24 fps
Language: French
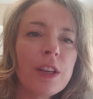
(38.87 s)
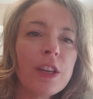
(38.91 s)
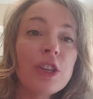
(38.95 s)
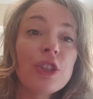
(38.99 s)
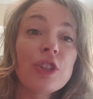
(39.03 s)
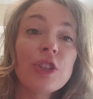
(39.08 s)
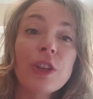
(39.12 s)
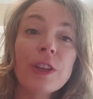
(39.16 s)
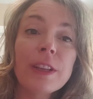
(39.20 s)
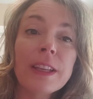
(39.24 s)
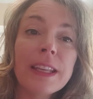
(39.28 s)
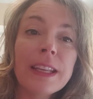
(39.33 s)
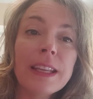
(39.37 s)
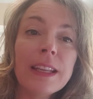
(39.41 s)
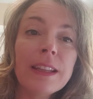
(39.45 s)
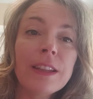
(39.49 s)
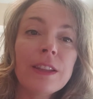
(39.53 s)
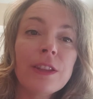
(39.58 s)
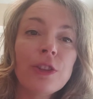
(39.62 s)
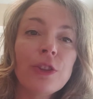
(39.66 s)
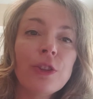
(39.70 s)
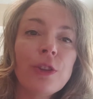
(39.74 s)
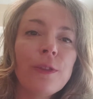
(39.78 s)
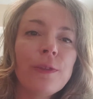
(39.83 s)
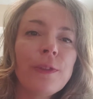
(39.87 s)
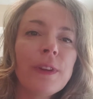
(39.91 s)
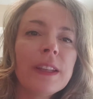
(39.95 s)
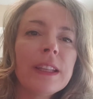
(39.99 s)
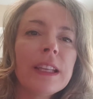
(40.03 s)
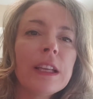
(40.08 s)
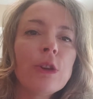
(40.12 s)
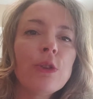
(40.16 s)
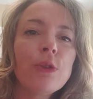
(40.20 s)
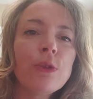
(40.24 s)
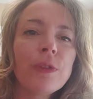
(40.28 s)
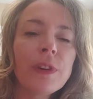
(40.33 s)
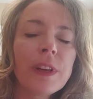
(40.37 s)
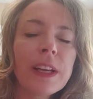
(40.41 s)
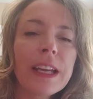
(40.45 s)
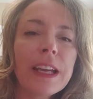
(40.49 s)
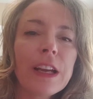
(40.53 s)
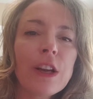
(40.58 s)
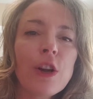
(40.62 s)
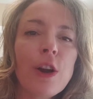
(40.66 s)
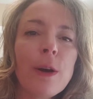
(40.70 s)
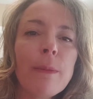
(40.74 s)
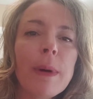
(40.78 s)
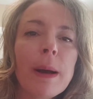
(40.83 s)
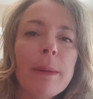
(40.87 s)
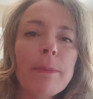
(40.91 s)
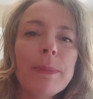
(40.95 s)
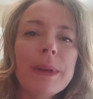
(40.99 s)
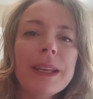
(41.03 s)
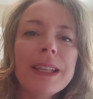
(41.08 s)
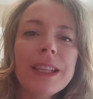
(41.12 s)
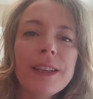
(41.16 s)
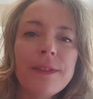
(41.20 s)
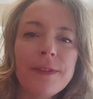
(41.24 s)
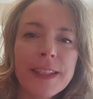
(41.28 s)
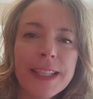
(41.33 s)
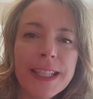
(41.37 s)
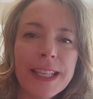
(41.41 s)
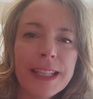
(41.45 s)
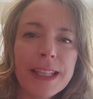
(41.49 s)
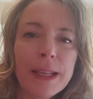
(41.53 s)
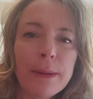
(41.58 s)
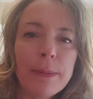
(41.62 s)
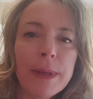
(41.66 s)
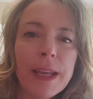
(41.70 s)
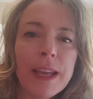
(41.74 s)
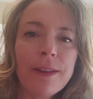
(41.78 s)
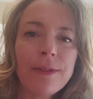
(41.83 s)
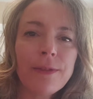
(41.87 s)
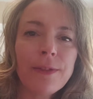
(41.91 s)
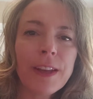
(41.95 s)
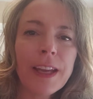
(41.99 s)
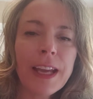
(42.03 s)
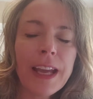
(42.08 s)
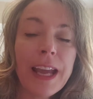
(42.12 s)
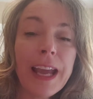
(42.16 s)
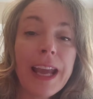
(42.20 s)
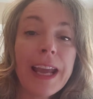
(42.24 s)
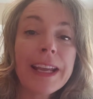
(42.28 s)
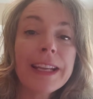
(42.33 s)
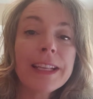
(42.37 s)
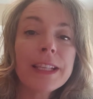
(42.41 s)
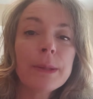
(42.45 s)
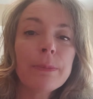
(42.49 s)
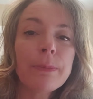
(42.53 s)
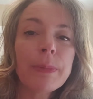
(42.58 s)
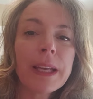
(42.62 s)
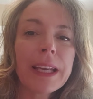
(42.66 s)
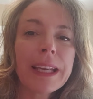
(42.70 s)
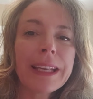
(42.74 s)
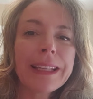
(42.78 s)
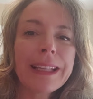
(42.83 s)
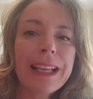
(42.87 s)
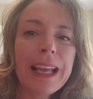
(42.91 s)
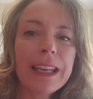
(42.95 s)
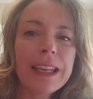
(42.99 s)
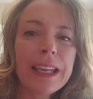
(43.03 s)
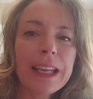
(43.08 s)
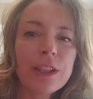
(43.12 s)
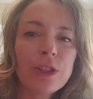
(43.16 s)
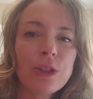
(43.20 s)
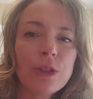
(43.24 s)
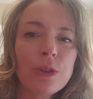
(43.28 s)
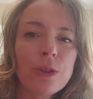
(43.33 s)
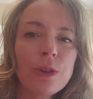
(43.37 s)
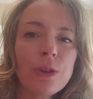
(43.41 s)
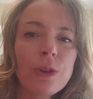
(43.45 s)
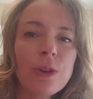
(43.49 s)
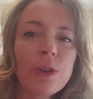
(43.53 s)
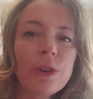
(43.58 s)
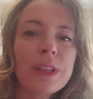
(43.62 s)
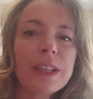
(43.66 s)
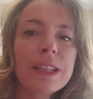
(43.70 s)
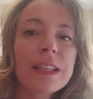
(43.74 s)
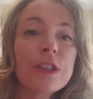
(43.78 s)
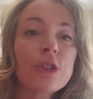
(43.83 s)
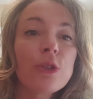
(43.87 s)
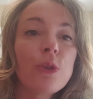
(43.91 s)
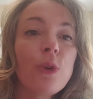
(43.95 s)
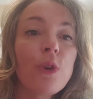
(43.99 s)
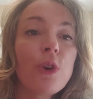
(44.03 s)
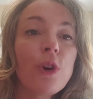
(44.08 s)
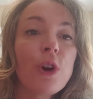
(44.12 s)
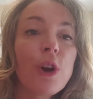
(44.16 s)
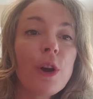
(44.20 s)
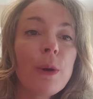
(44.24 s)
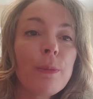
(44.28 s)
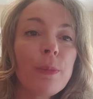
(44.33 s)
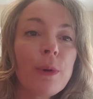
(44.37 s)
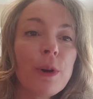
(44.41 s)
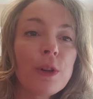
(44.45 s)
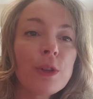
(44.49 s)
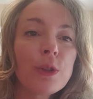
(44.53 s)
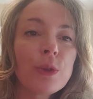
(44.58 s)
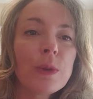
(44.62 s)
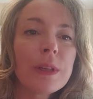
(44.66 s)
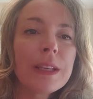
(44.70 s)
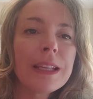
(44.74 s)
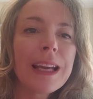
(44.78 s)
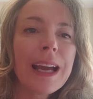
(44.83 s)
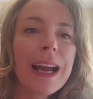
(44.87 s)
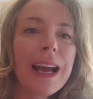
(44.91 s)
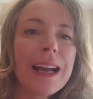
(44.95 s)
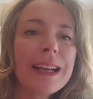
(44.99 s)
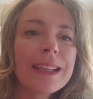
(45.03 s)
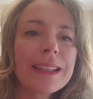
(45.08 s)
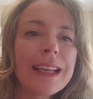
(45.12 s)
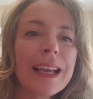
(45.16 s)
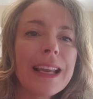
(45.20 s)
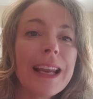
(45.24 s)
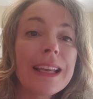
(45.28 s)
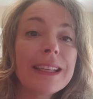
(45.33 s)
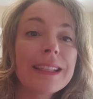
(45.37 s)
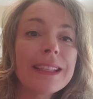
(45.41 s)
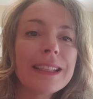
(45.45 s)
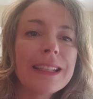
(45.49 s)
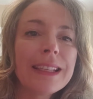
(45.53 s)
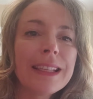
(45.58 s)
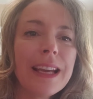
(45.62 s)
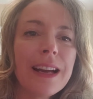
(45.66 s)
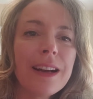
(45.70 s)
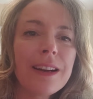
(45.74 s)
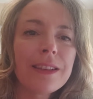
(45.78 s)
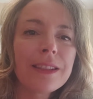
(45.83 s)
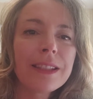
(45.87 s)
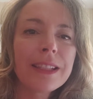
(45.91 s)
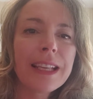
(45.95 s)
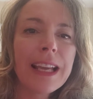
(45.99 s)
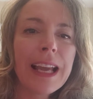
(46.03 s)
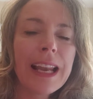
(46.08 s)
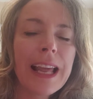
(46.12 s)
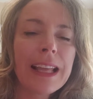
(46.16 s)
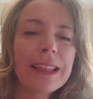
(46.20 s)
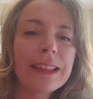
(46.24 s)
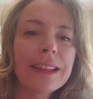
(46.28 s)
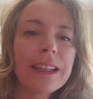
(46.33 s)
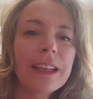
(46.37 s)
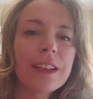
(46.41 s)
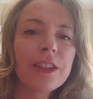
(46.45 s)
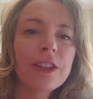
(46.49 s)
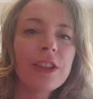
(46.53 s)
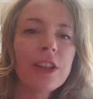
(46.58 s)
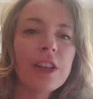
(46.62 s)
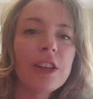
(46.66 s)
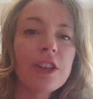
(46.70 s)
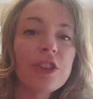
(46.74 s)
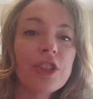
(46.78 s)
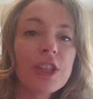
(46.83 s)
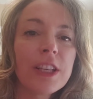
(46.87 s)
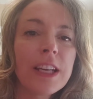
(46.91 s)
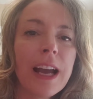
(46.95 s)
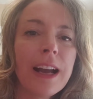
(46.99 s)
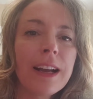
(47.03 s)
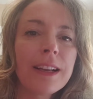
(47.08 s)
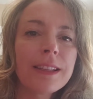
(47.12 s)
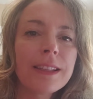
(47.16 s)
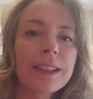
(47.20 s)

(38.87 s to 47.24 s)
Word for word: Ce guide te fait découvrir comment bénéficier des bienfaits inspirés de la nature qui sont reproduits grâce à la science et à la technologie en